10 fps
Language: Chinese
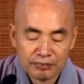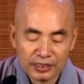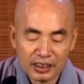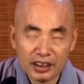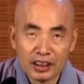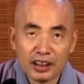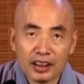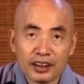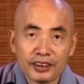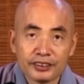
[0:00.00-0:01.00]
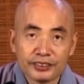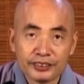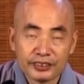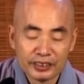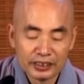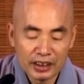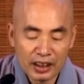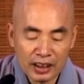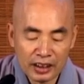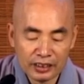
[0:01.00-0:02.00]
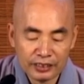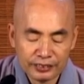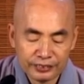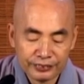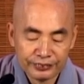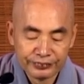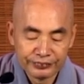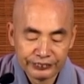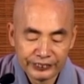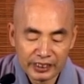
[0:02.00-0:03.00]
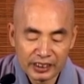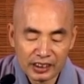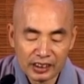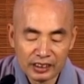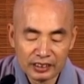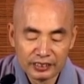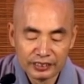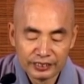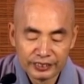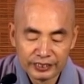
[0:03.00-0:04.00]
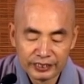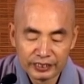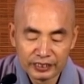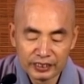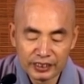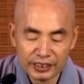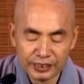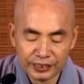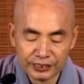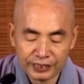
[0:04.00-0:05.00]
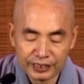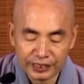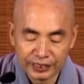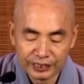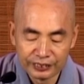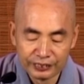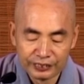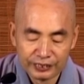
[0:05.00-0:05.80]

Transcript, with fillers: 不得将佛灯施救己用，